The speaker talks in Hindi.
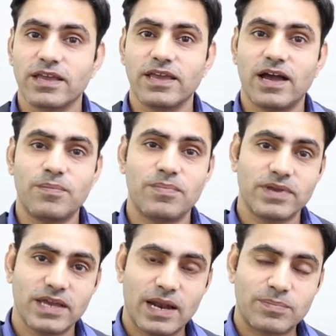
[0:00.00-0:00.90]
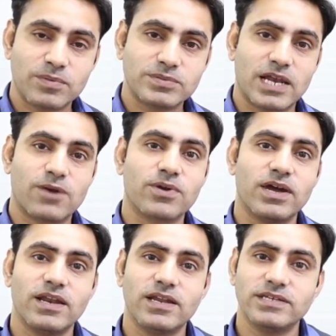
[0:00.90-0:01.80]
कि आप ये लैपटॉप सेलरॉन
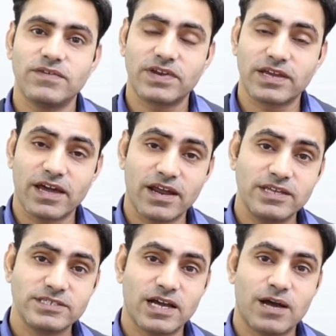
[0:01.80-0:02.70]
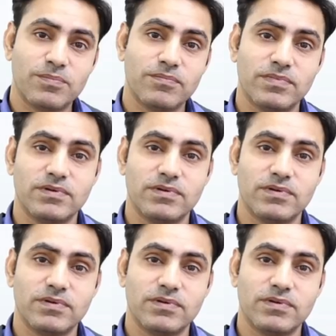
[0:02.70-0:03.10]
का ले लीजिए या फिर ग्यारह इंच का आप